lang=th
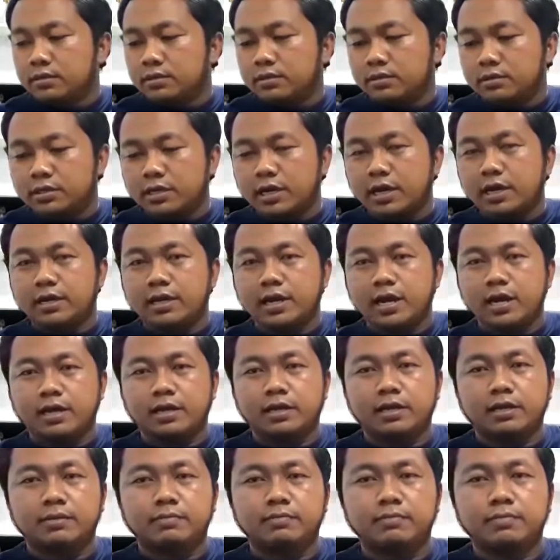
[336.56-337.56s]
ก็ใช้ได้
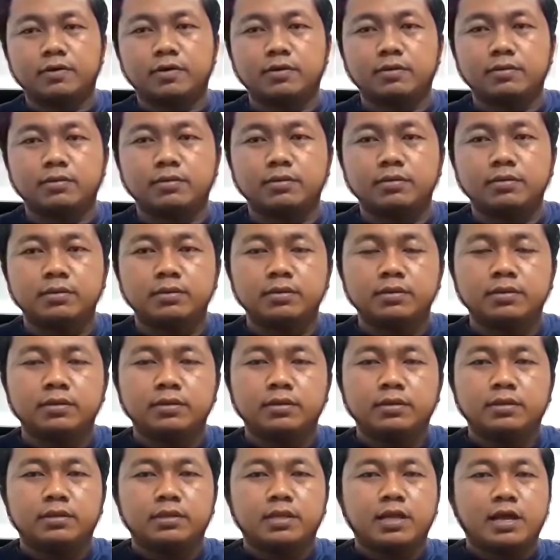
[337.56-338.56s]
นะครับก็
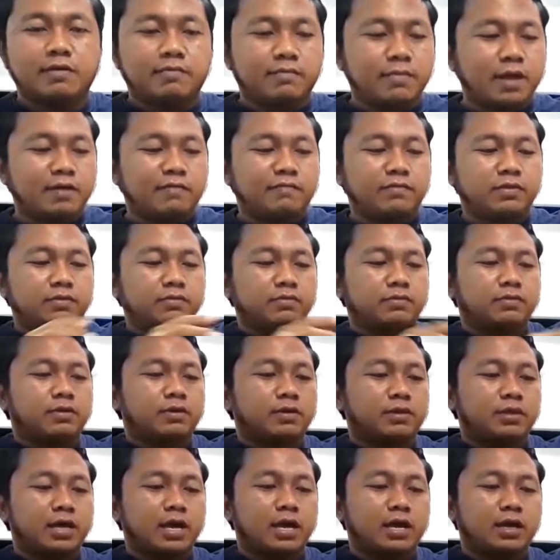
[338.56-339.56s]
ตามร้านวัสดุก่
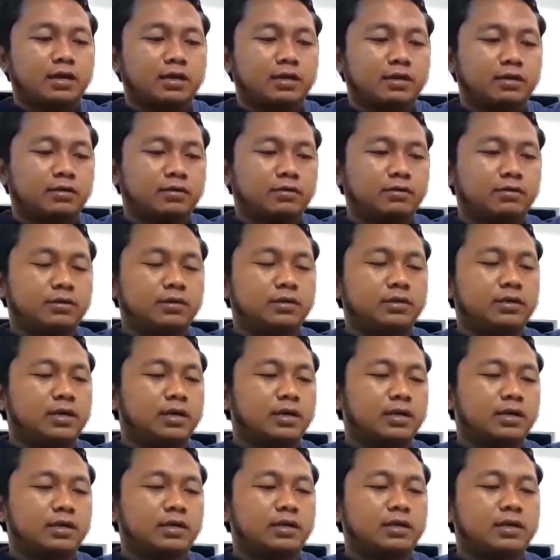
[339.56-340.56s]
อสร้างก็เลือ
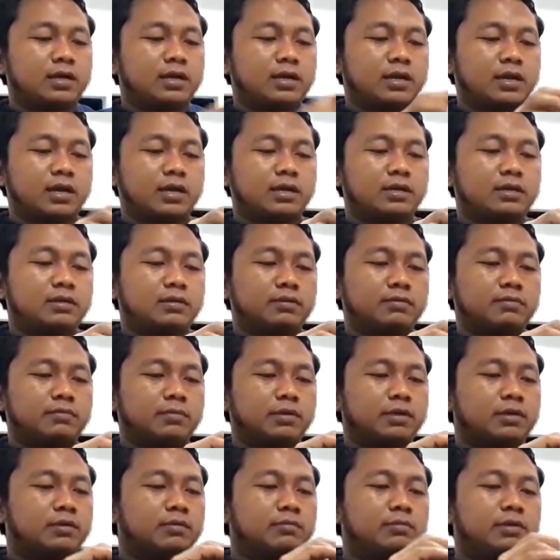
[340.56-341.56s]
กขนาด
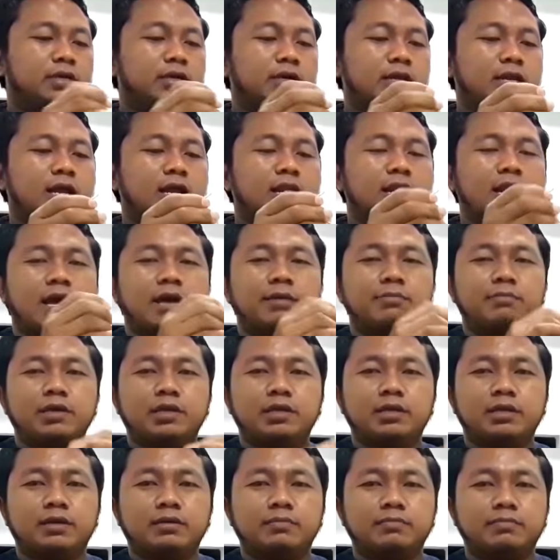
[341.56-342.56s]
มันก็มีขนาดหลายมิ
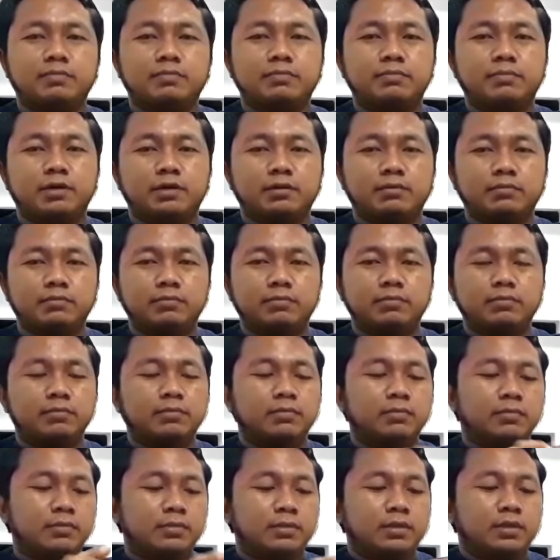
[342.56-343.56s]
ลนะครับเหมือน
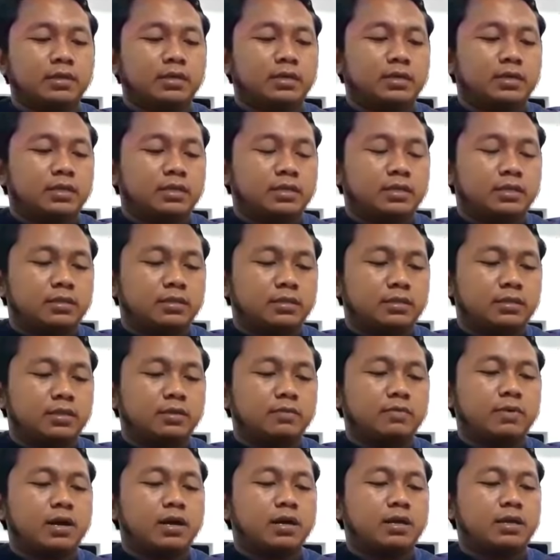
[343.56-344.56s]
แต่
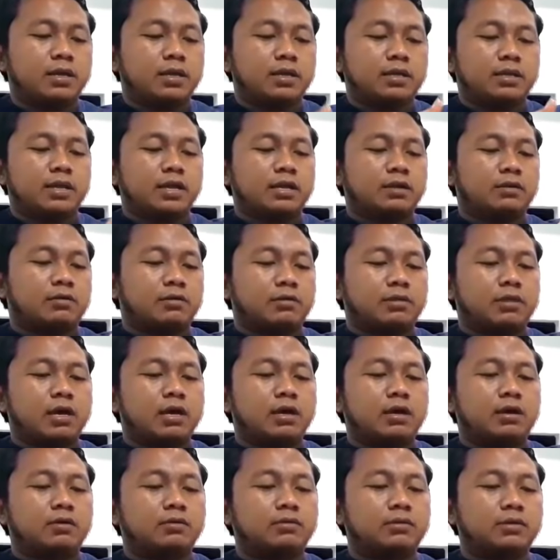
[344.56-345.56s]
ว่าในร้านก่อสร้า
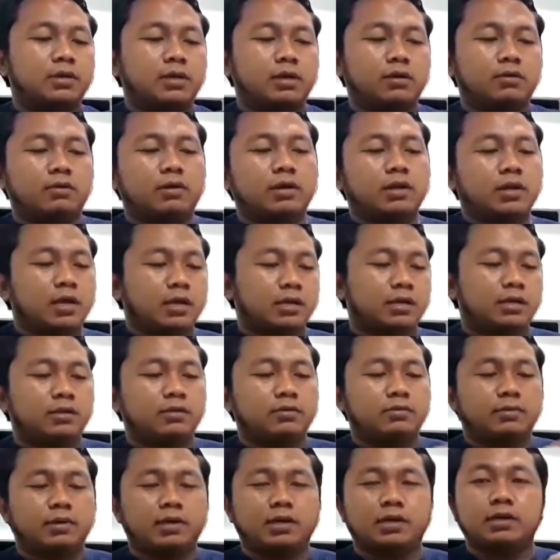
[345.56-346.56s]
งเขาจะเอาขนาดเดี
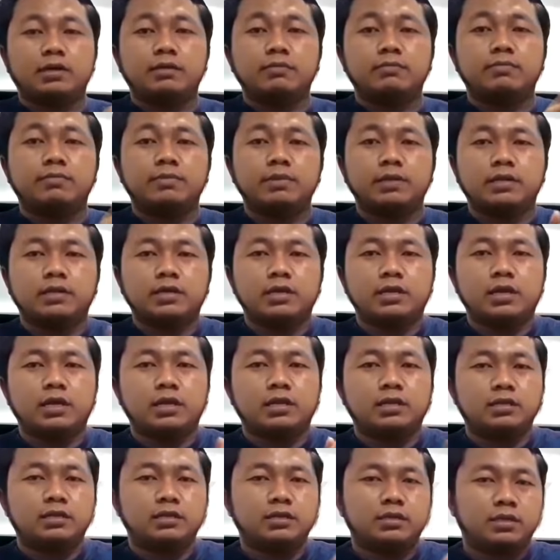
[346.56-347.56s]
ยวมาเป็นขนา
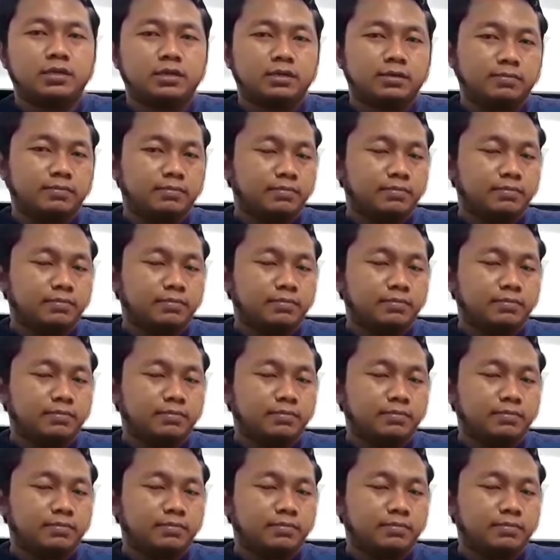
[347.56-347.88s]
ดนี้นะ